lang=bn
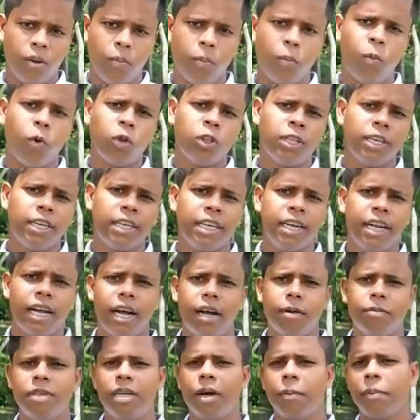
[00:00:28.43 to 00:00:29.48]
প্রতিক্রিয়া
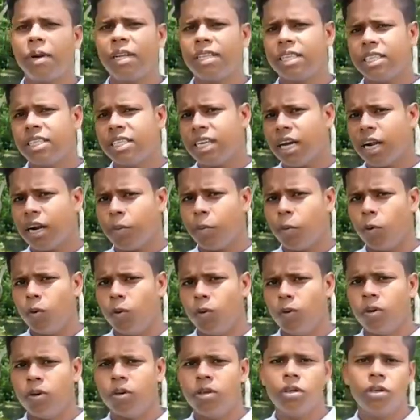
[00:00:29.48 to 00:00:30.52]
আমি আপনাদের জানাবো
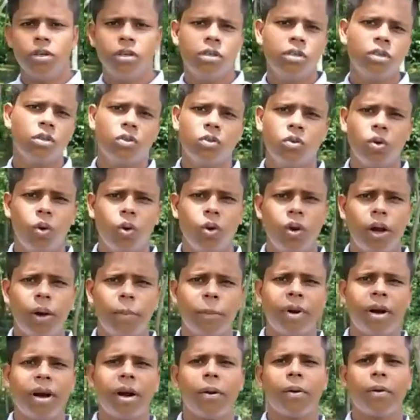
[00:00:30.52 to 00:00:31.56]
চলুন
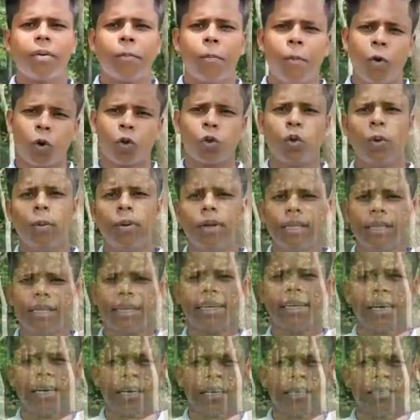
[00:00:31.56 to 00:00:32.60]
আমরা প্রথমে
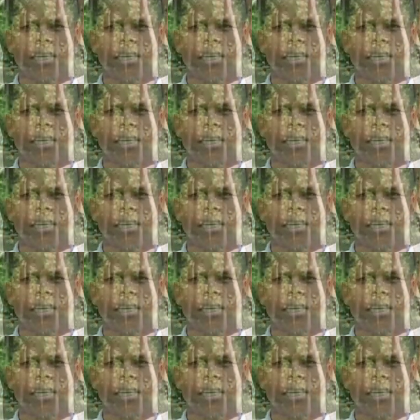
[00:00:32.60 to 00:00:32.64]
দেখে আসা